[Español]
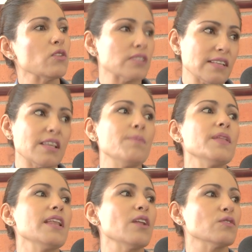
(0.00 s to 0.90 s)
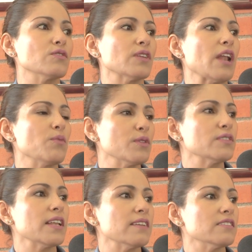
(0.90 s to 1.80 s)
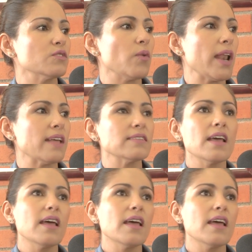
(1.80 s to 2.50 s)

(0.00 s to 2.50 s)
los acepten a los alumnos en las escuelas.